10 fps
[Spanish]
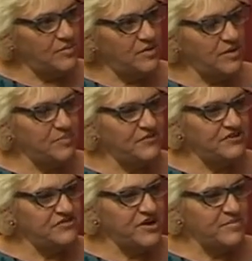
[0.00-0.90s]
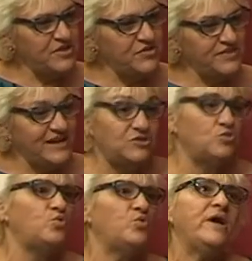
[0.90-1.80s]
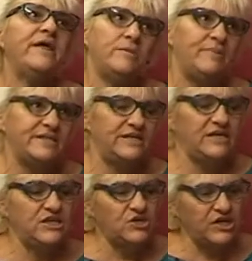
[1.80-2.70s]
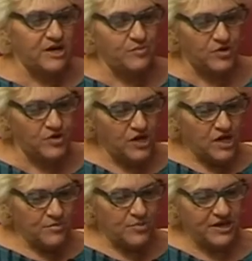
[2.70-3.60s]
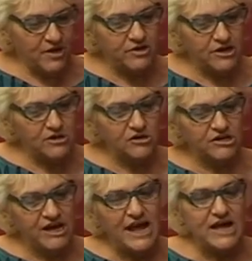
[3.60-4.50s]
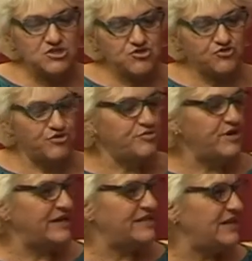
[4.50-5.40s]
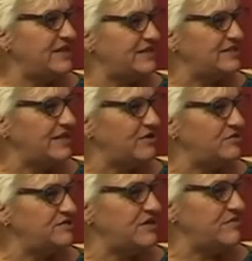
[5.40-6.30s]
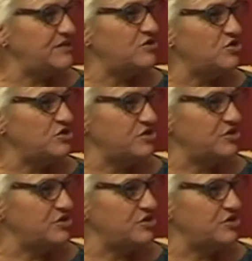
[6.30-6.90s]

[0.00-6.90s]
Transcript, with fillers: el perfeccionamiento a esta altura del partido, digamos, porque aunque no lo crean, yo soy una actriz de conservatorio,